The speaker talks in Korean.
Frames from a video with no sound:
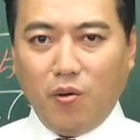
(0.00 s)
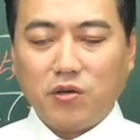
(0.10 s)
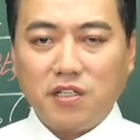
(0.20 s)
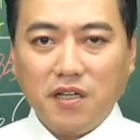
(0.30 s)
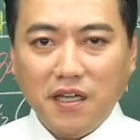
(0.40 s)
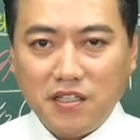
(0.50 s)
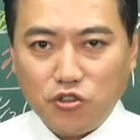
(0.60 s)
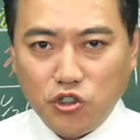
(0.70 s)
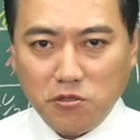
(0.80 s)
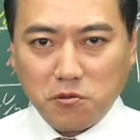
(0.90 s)
어, 그게
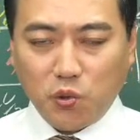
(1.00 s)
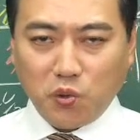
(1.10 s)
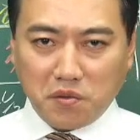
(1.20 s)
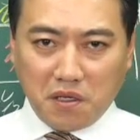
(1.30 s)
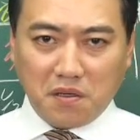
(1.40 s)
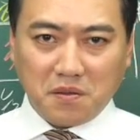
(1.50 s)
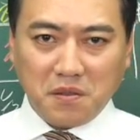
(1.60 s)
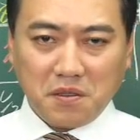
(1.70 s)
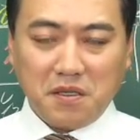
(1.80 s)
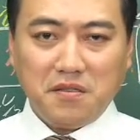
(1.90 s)
이제 취득 동기예요.
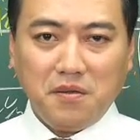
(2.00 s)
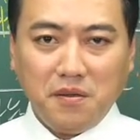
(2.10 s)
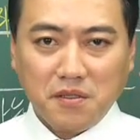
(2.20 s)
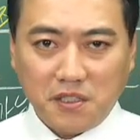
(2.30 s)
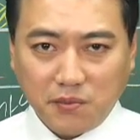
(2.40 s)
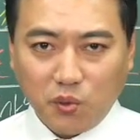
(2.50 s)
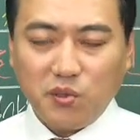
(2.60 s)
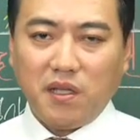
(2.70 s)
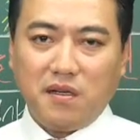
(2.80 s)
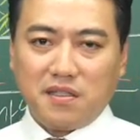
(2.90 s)
그래서 그
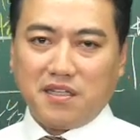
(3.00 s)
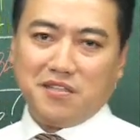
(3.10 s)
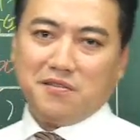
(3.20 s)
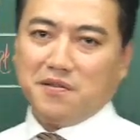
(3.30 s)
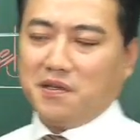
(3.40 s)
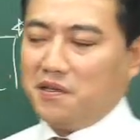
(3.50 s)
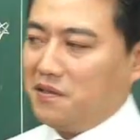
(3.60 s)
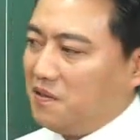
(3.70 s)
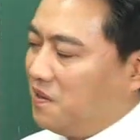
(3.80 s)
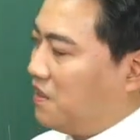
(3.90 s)
모텔을 사신
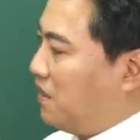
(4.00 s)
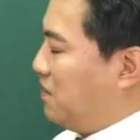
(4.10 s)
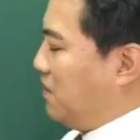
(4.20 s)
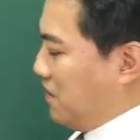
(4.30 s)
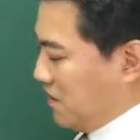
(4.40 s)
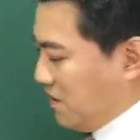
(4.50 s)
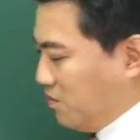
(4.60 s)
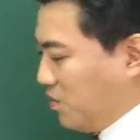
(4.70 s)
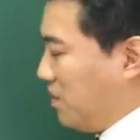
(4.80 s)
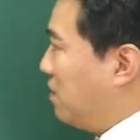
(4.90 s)
거예요. 예, 그
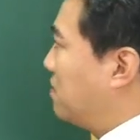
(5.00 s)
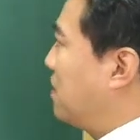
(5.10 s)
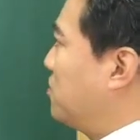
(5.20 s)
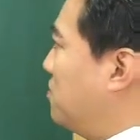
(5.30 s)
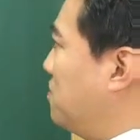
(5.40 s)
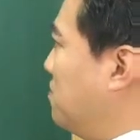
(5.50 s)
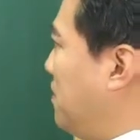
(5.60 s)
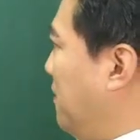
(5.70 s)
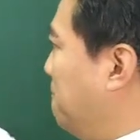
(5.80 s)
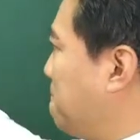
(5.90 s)
모텔을
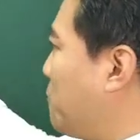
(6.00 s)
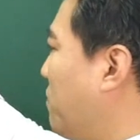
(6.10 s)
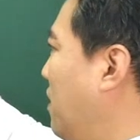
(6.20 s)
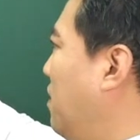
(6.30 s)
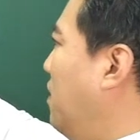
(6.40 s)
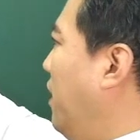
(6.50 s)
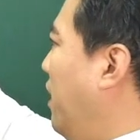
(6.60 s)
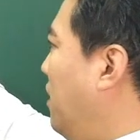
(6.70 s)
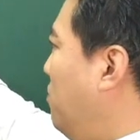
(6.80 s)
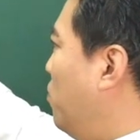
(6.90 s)
사셨는데
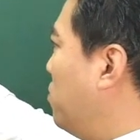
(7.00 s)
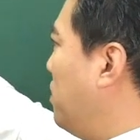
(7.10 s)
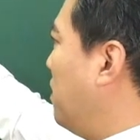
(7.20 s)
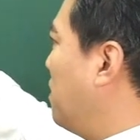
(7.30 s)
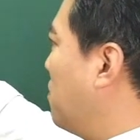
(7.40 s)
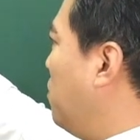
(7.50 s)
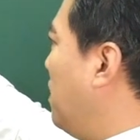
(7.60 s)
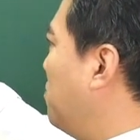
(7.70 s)
A 모텔이라고